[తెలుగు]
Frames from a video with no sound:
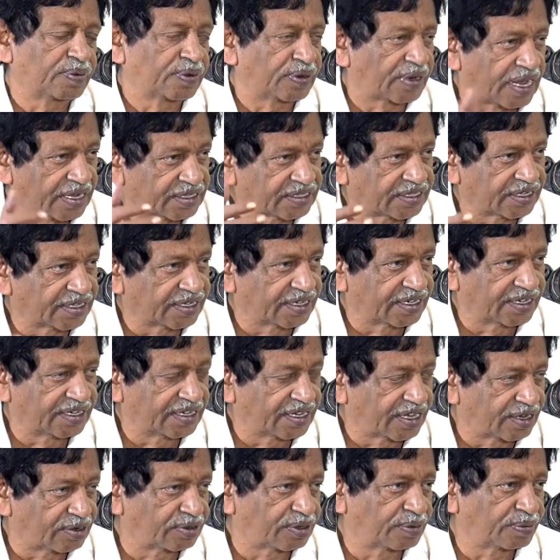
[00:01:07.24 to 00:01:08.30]
అప్పుడు రాజశేఖర రెడ్డి
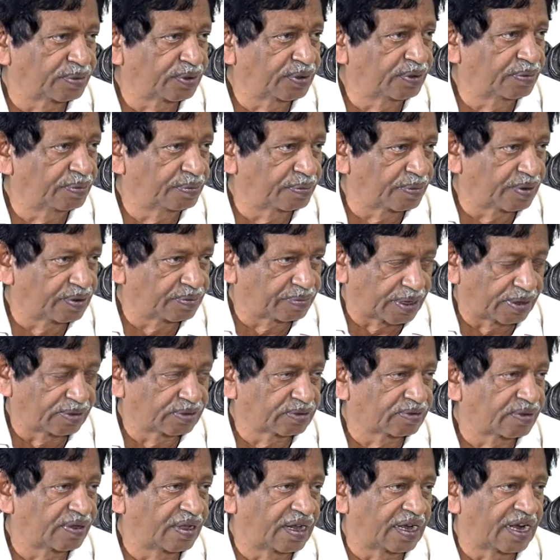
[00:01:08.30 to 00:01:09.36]
గారు ఉన్నప్పుడు
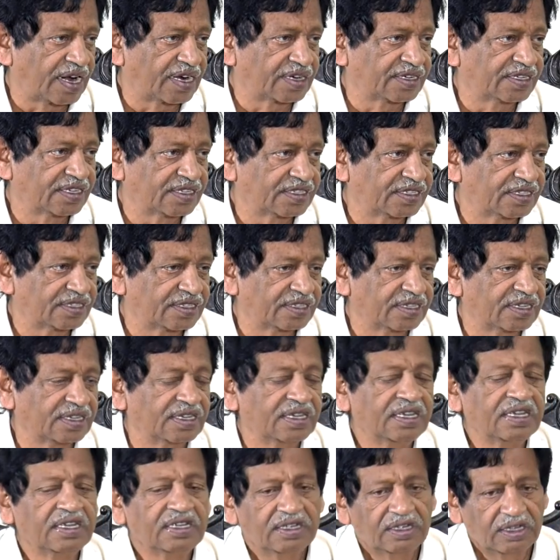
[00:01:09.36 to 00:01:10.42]
ప్రభుత్వం అలాట్ చేసింది
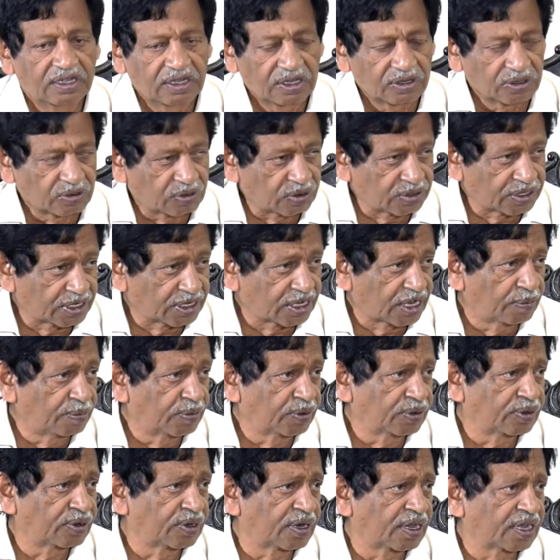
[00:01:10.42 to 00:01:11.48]
కొంత
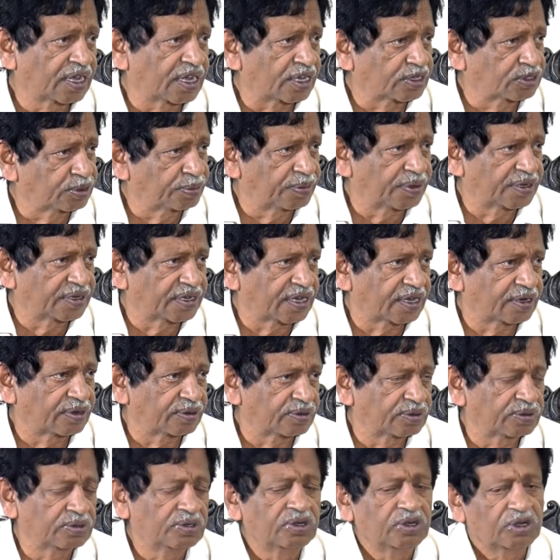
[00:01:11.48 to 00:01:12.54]
డబ్బు కూడా ఖర్చు
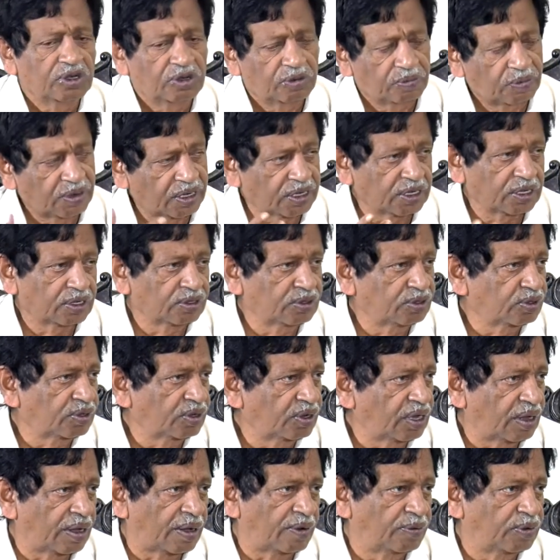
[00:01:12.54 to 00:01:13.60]
పెట్టాను మరి
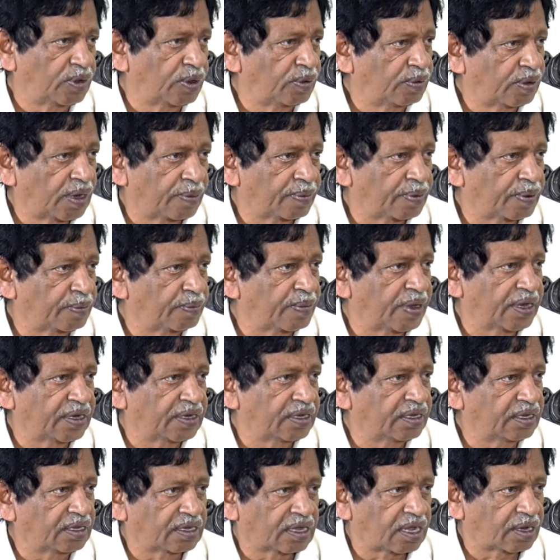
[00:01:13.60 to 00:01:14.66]
ఎందుకో ఆ ఓబులాపురం
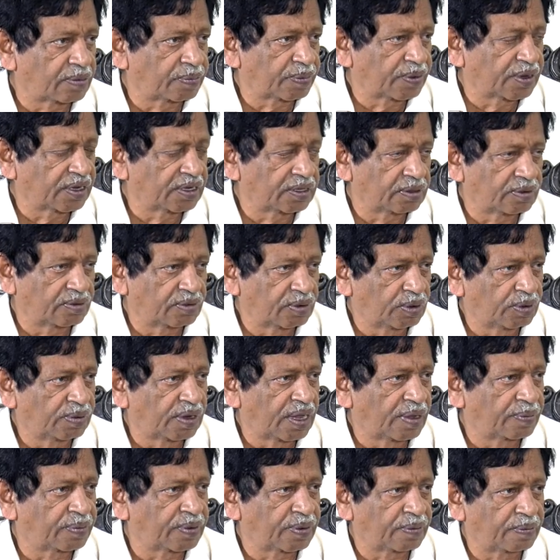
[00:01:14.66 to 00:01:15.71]
మైనింగ్ కార్పొరే
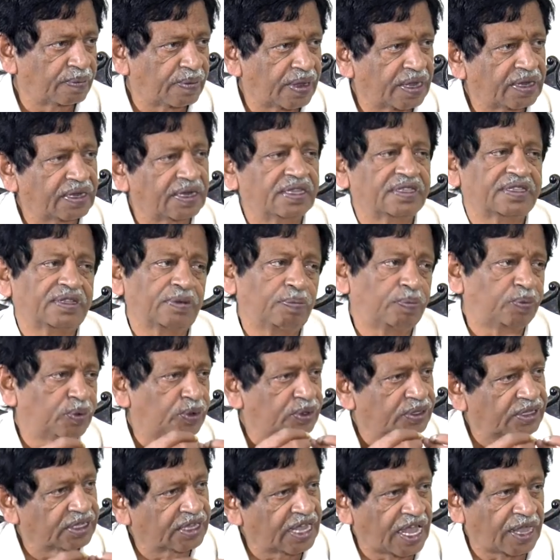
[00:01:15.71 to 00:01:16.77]
ఓబులాపురం మైన్ అయితే
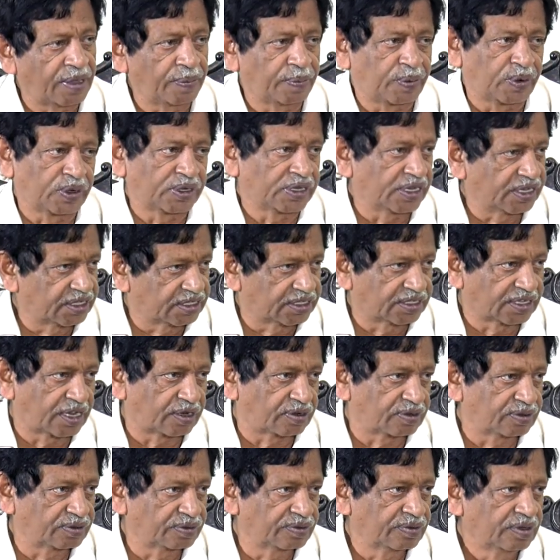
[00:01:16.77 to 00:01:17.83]
పూర్తిగా
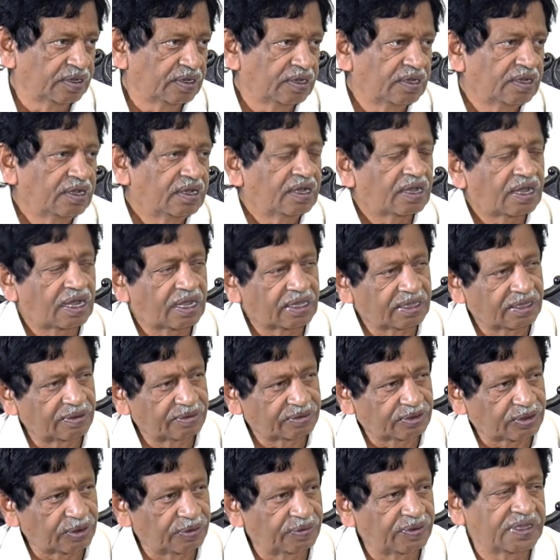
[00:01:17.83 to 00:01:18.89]
అయిపోజేసినారు అది
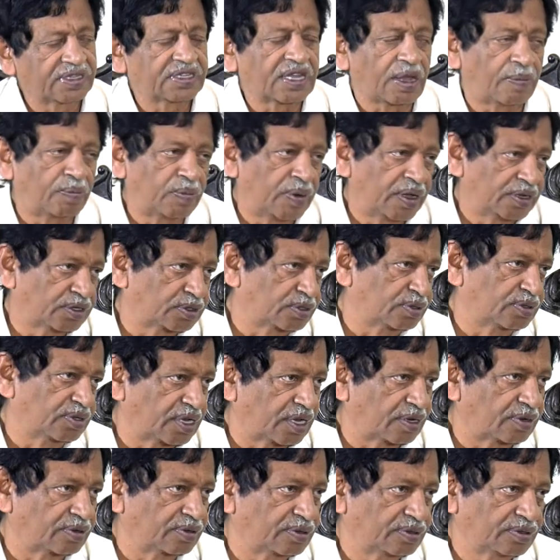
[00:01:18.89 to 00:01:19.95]
తవ్వేసి
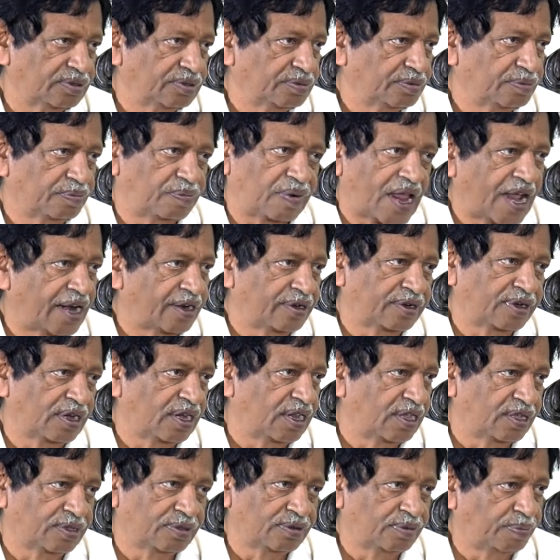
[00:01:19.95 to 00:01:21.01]
అమ్మేసుకున్నారు ప్లాంట్
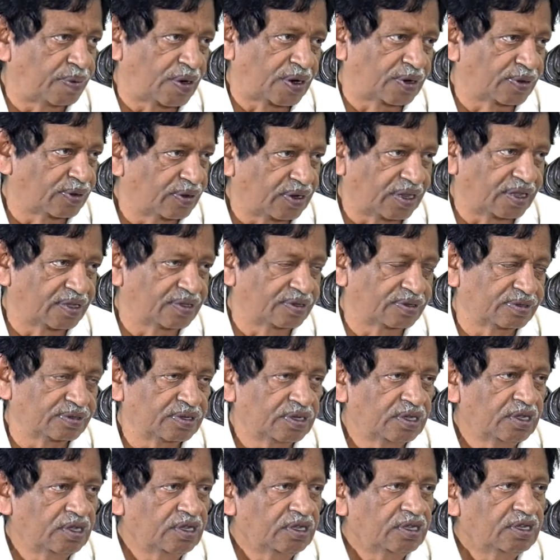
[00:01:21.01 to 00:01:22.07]
లేదు పాడు లేదు
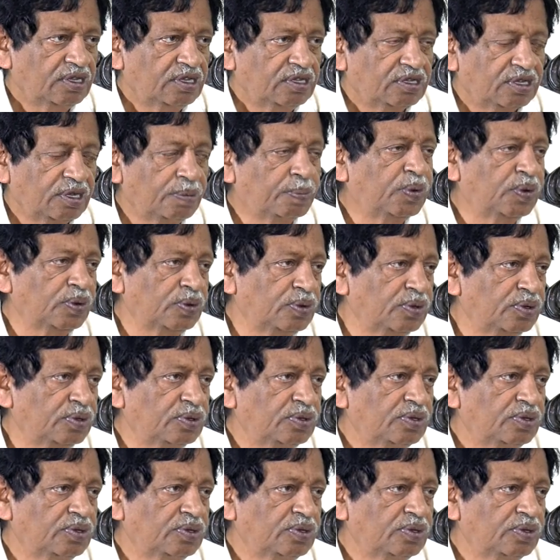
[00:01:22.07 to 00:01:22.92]
ఇప్పుడు